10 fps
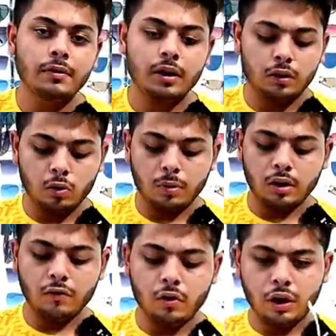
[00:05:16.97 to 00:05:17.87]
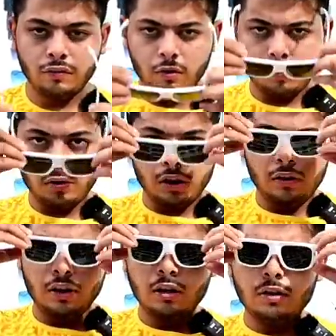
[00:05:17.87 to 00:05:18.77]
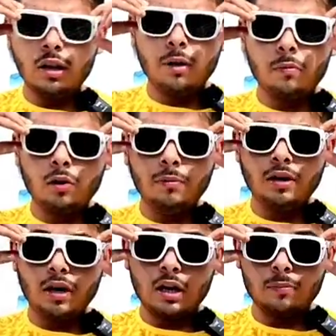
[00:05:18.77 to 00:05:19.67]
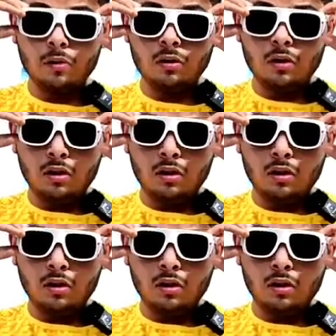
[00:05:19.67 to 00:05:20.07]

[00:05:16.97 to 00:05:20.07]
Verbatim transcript: पैंतालीस रुपए के अंदर फोर्टी फाइव रुपीज़ के अंदर ये देखिए आपको ये मिल जाएगा आपको